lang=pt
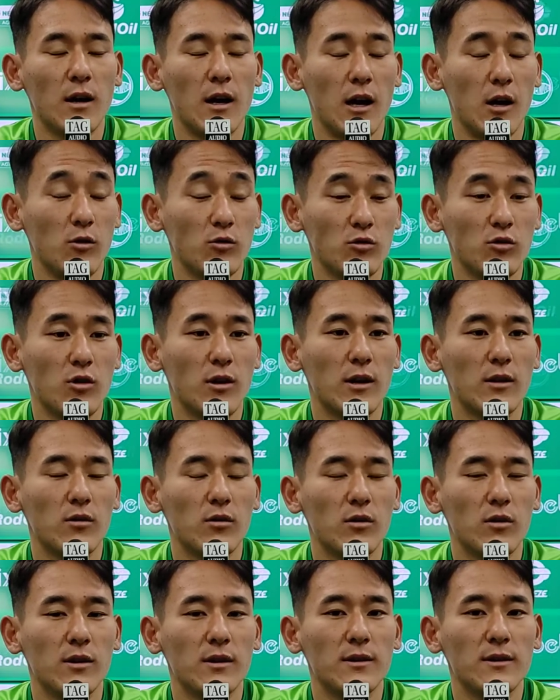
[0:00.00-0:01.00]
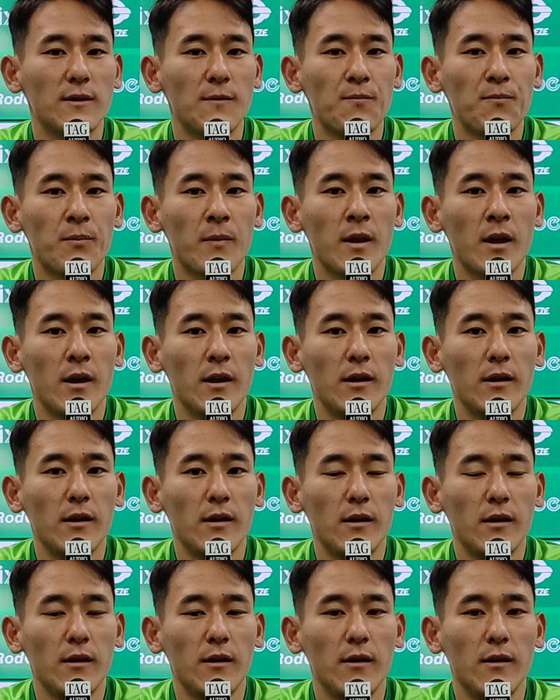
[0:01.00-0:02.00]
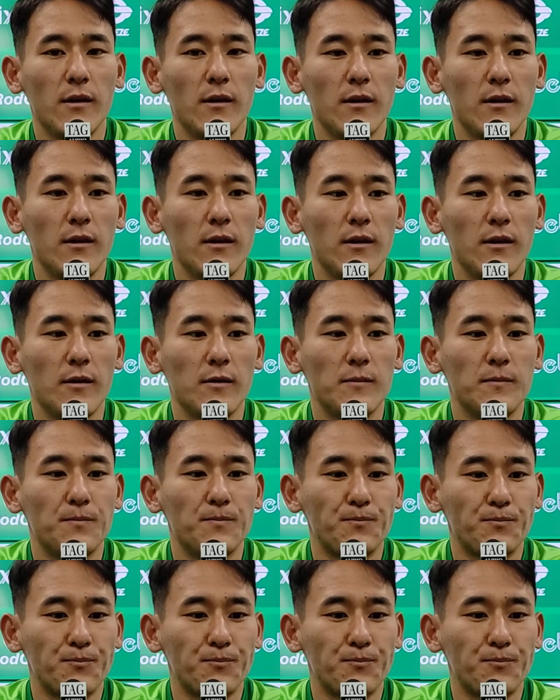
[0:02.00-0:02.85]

alguns jogadores e